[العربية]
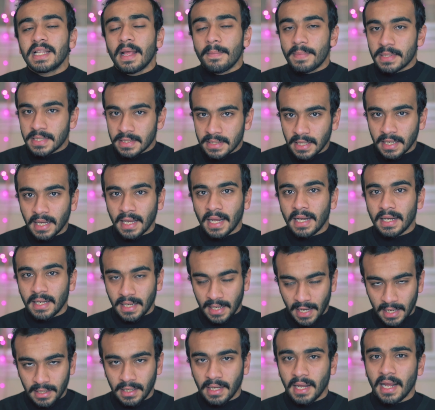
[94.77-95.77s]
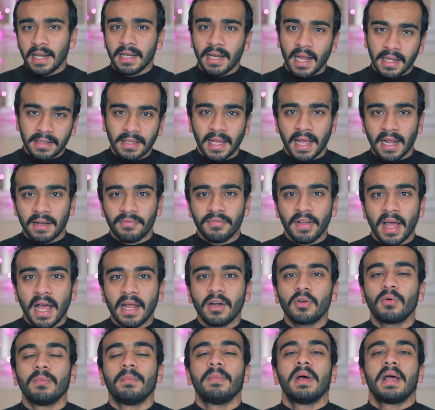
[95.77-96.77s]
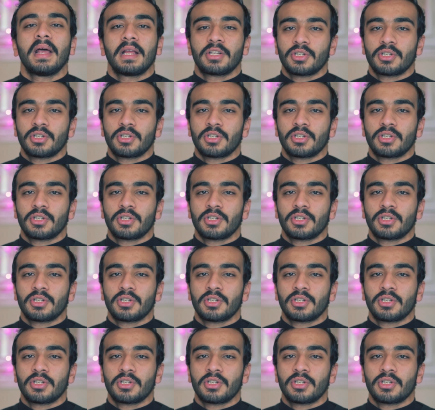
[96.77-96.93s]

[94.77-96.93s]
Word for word: لا بس خلي يعني خلي عندك خلفيه عنهم